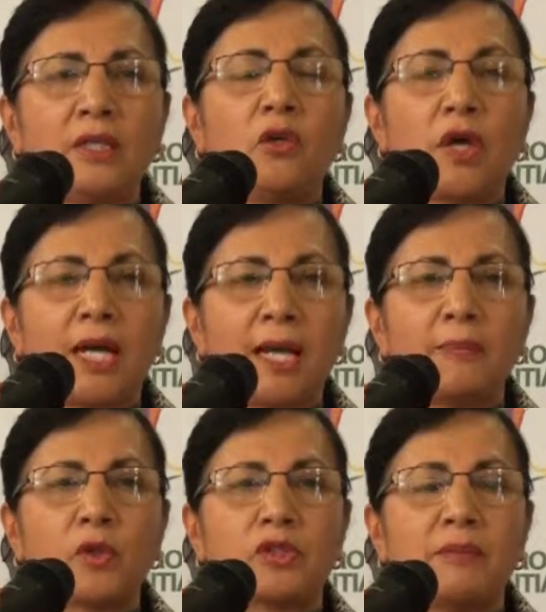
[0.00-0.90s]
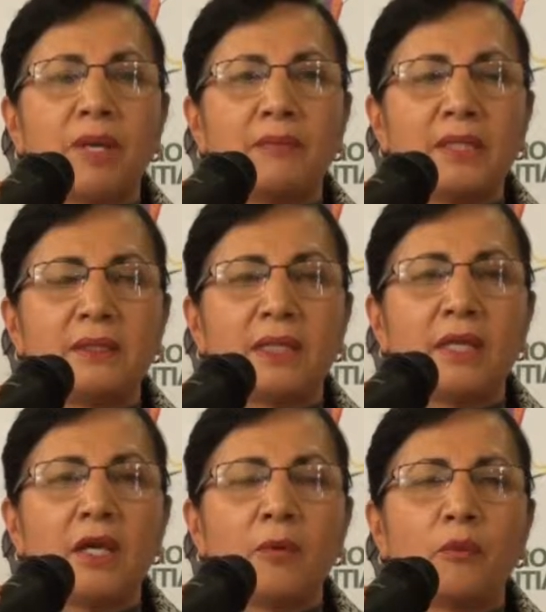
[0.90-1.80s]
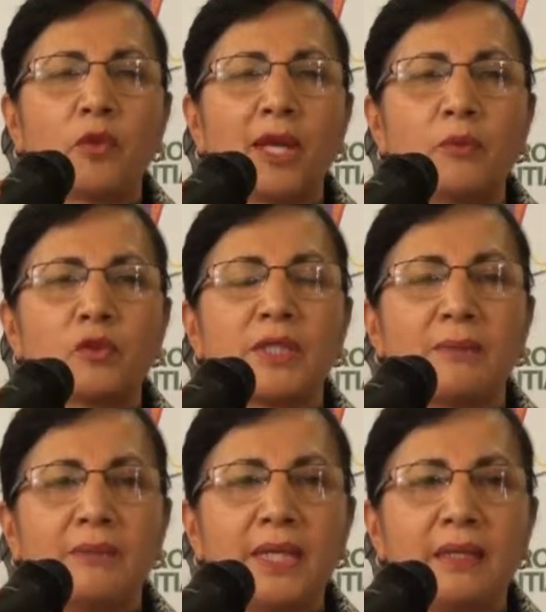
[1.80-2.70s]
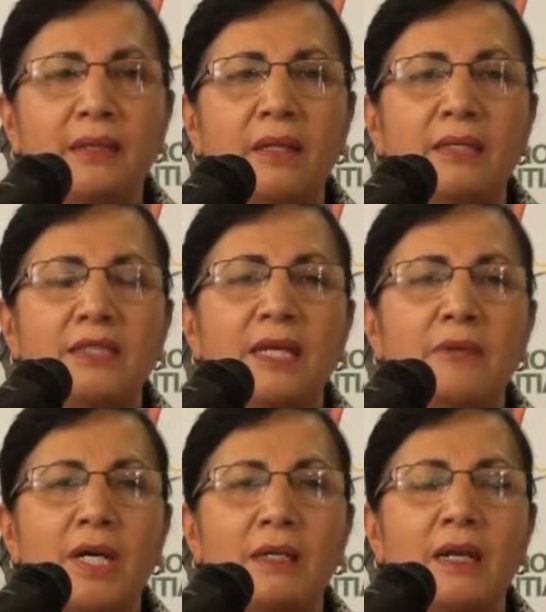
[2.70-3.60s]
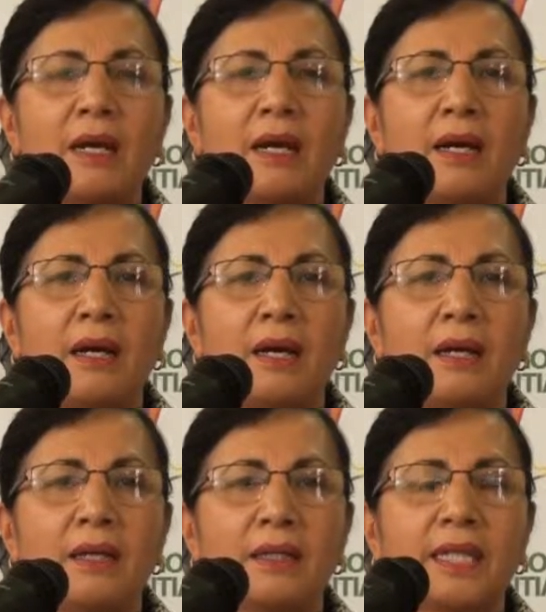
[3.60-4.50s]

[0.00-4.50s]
y ojalá próximamente podamos también llamar a,